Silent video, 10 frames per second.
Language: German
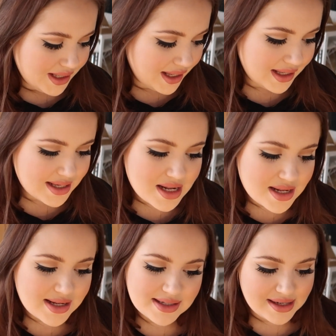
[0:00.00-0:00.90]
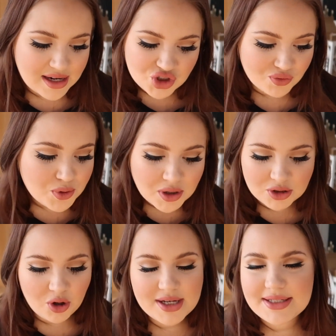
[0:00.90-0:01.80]
äh, dann schwöre
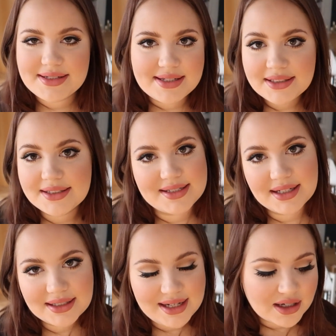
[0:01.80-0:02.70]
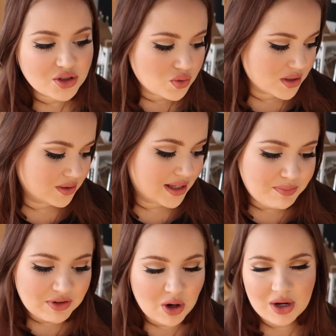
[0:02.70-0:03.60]
ich euch, zieht ihr das Ding nicht lange durch. Und dann
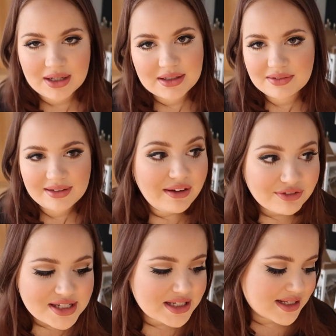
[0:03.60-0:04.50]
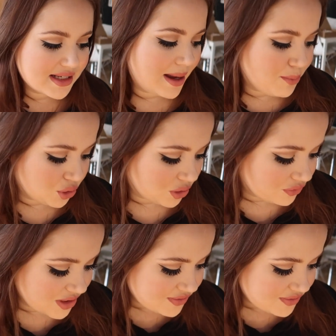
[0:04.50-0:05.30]
habt ihr da auch lang, langfristig gesehen keinen Bock drauf.